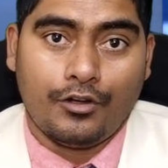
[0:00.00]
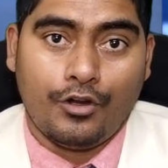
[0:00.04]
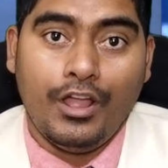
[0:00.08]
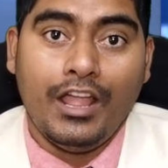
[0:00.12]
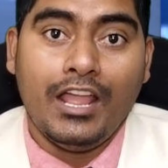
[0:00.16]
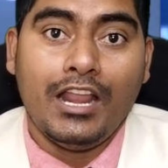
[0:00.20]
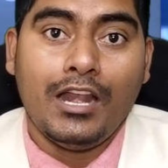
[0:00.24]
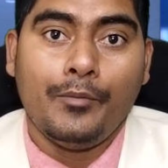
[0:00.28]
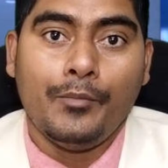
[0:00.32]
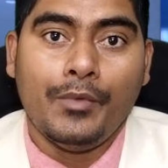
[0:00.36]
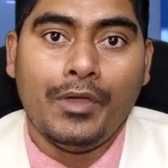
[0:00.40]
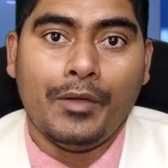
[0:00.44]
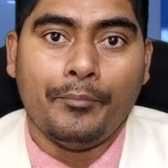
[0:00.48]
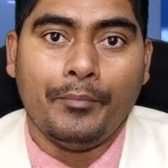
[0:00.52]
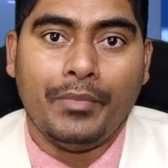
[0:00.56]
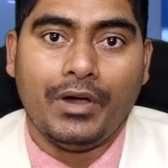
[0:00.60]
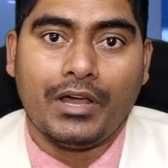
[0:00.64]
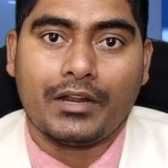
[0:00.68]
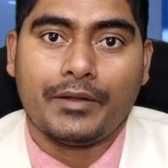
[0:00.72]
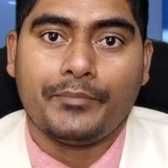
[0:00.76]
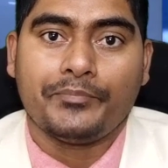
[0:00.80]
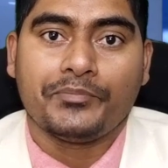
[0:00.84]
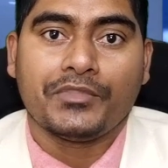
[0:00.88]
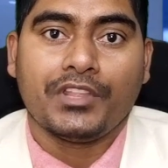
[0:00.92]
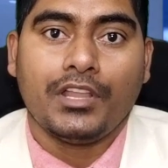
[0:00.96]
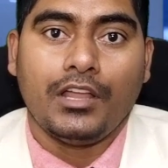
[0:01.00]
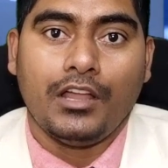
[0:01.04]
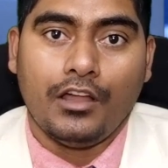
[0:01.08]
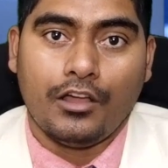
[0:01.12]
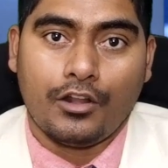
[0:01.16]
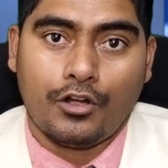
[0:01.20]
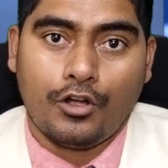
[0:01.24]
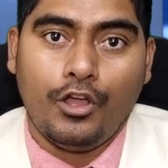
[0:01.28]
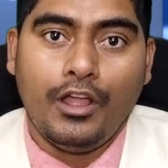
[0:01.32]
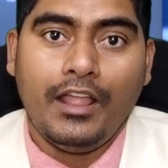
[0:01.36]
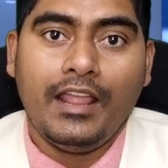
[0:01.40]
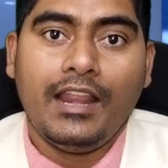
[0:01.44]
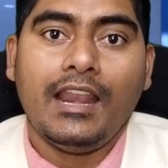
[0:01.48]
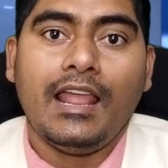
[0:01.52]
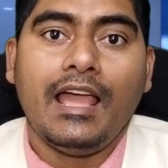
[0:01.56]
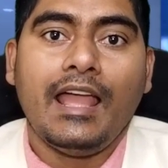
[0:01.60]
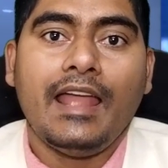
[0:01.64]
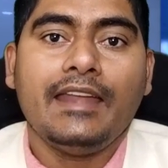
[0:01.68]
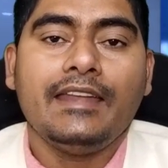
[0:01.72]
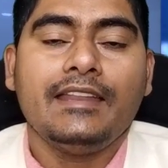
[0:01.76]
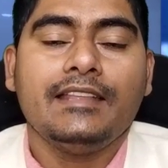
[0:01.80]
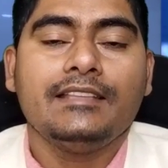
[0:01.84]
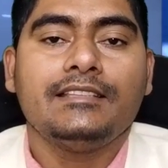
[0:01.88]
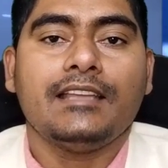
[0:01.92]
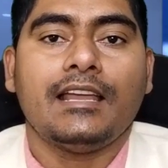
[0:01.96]
রয়্যাল মেম্বার রয়্যাল
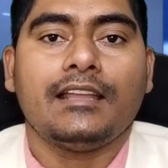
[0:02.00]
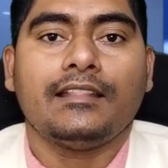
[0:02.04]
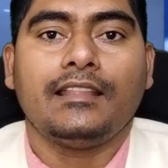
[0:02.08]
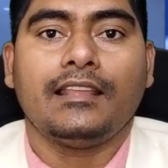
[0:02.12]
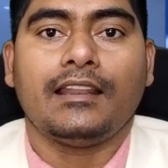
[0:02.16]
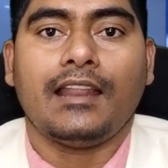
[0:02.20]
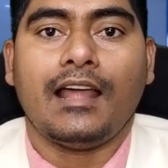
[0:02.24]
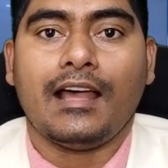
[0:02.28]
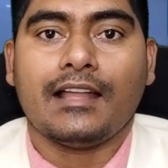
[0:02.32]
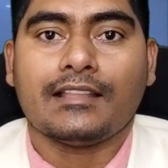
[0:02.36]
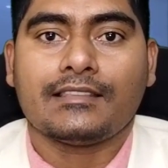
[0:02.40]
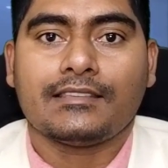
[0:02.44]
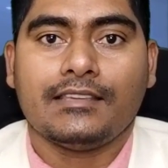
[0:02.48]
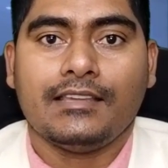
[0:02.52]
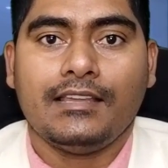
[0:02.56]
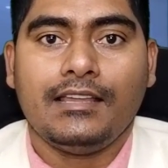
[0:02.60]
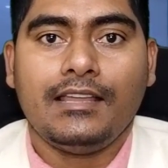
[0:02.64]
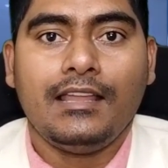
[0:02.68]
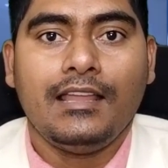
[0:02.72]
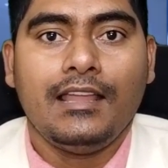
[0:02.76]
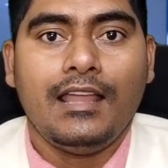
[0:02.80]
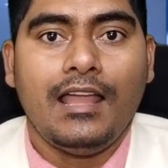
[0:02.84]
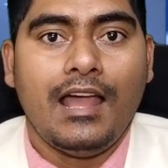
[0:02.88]
আইডি যাদের আছে